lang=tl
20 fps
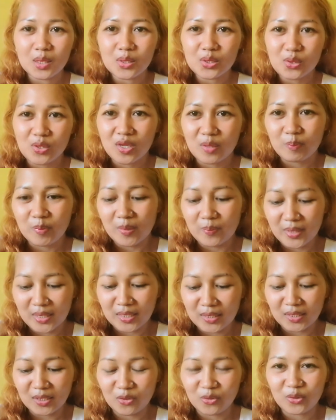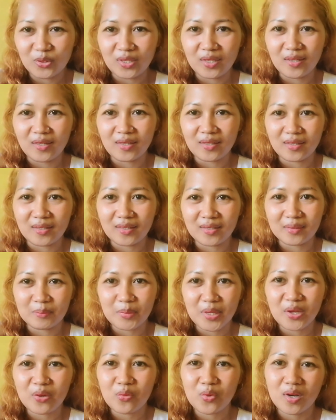So, ayan, papakita ko ng aking
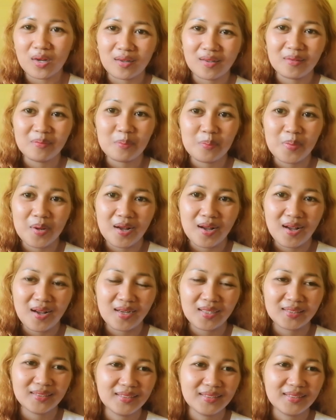mahiwagang bag.